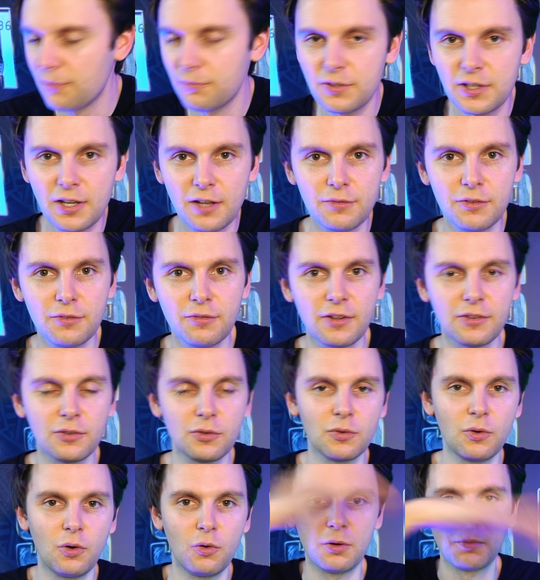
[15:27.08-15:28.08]
haben wieder, wie wir
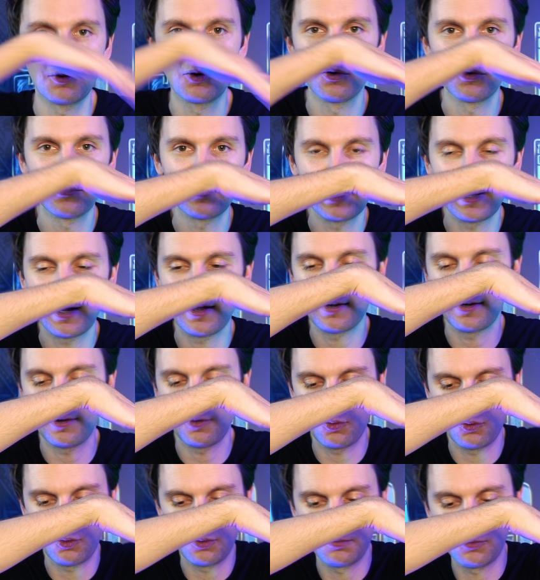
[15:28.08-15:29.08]
es auch im Kurs lernen,
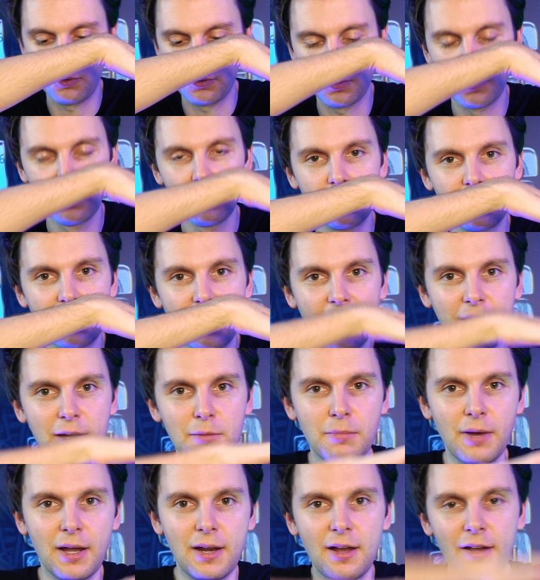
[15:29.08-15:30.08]
oben und unten
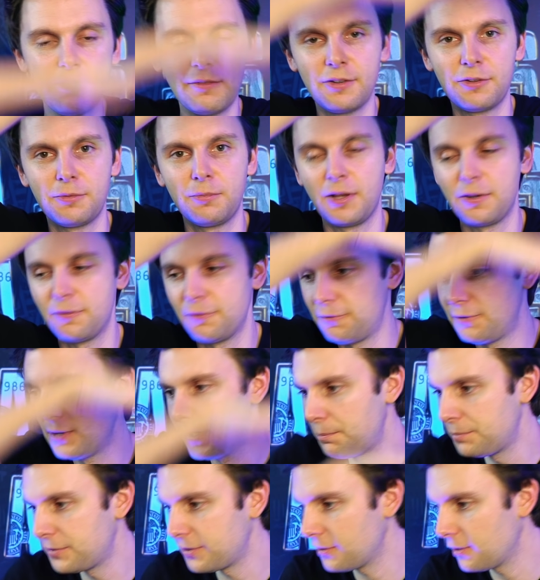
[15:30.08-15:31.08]
ein Banner, was man
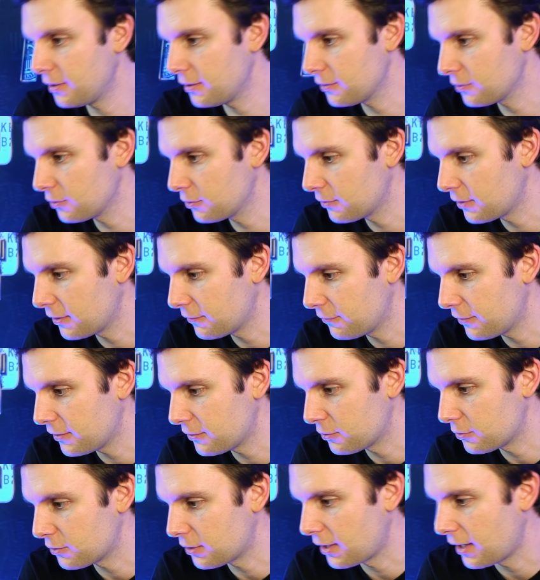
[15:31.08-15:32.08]
flippt, also das,
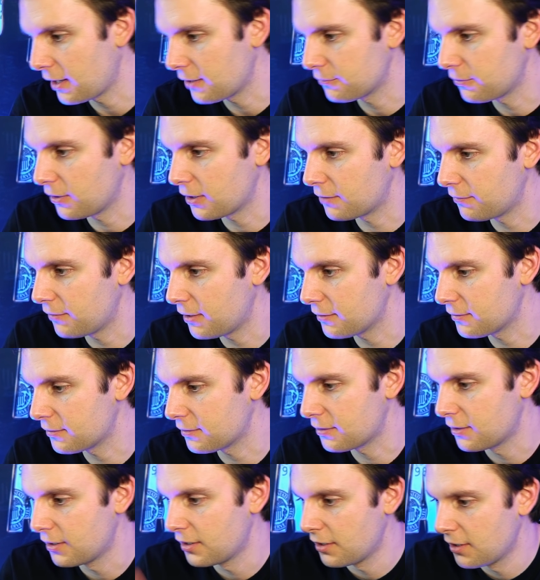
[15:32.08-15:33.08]
was du dann einfach
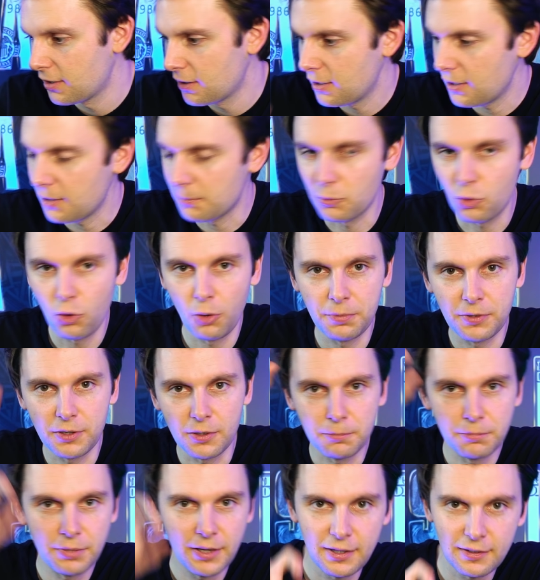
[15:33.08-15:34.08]
quasi ähm,
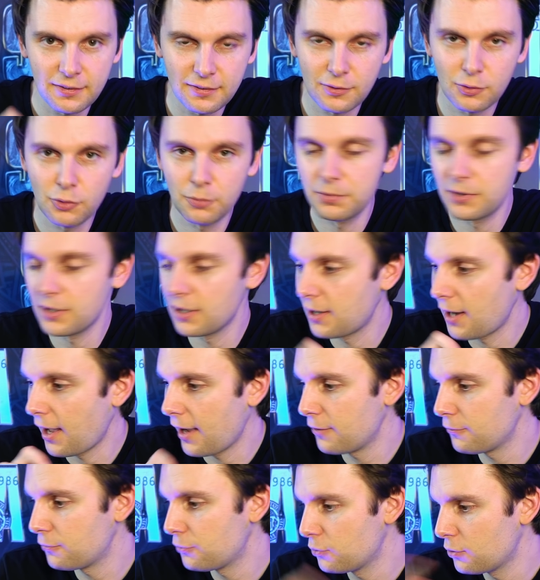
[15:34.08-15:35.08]
Copy and Paste, kopieren,
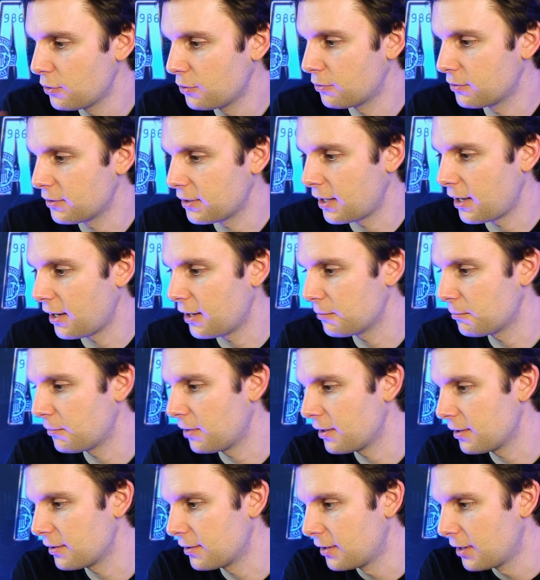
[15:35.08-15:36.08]
einfügen und dann
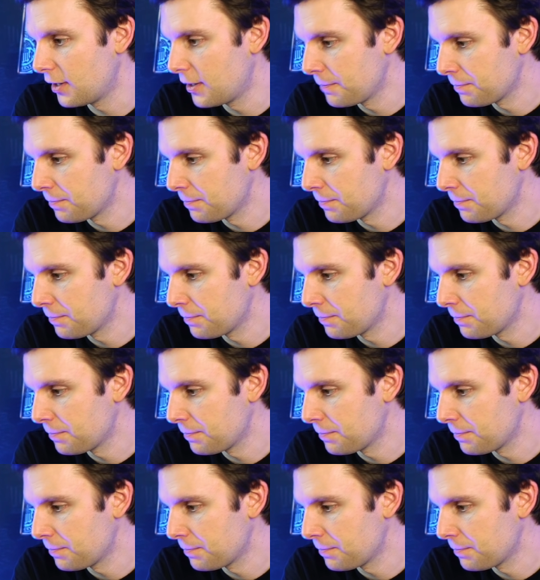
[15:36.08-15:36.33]
einmal